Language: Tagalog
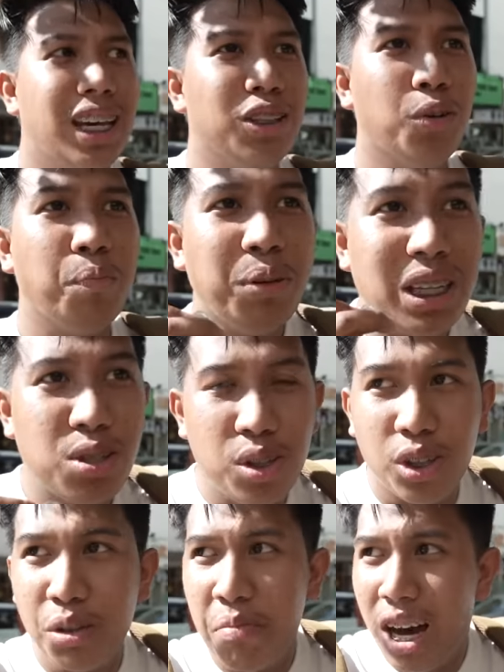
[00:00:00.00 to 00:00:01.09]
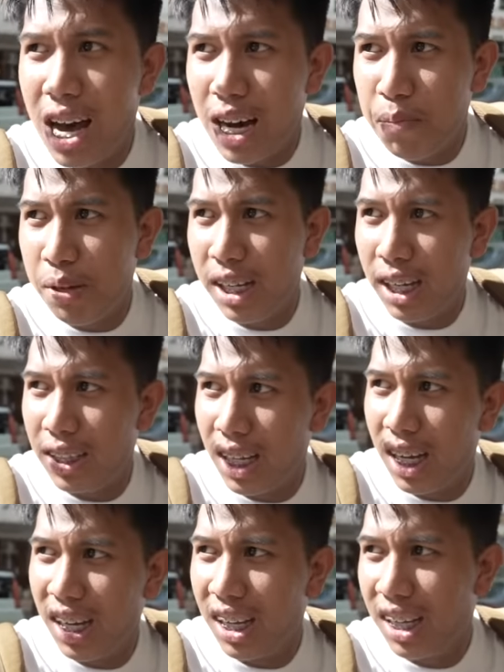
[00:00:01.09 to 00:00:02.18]
yung piso doon makakabili ka
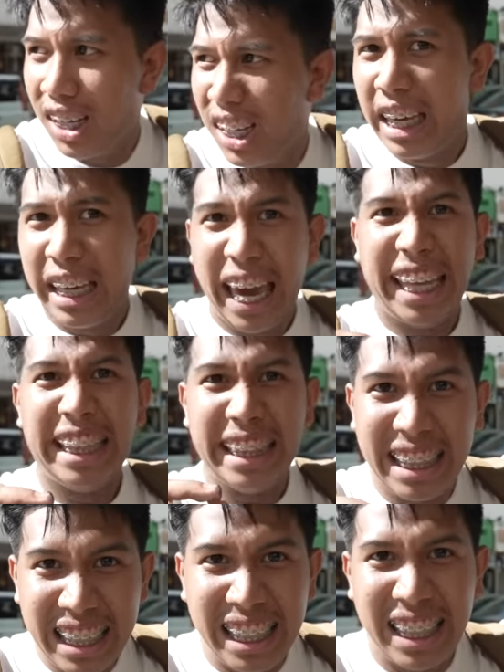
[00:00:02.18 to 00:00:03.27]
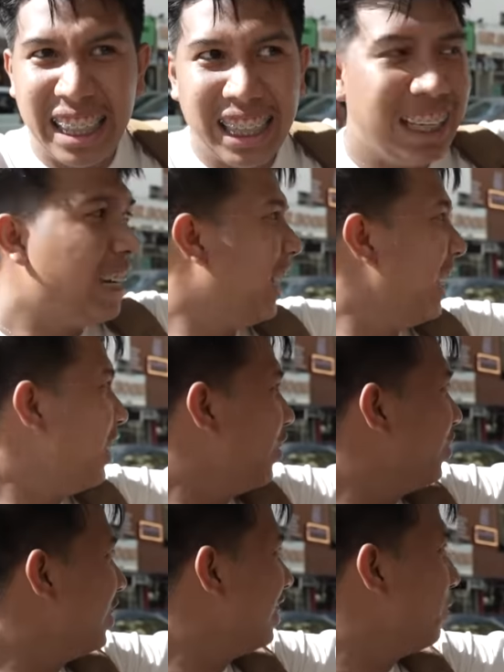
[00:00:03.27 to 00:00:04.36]
ng candy.
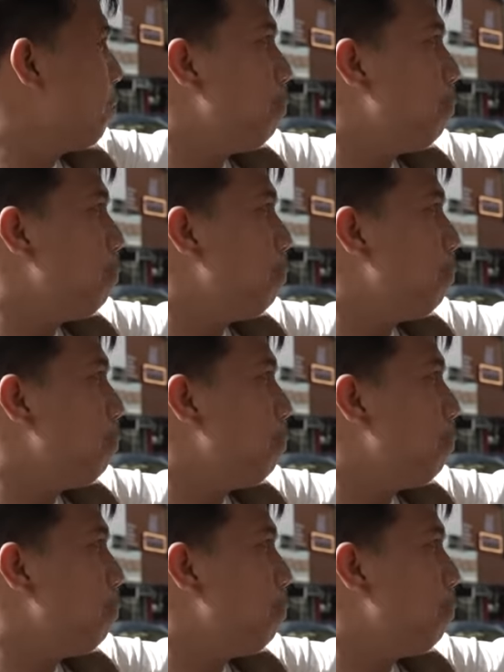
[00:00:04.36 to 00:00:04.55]
Ngayon, yung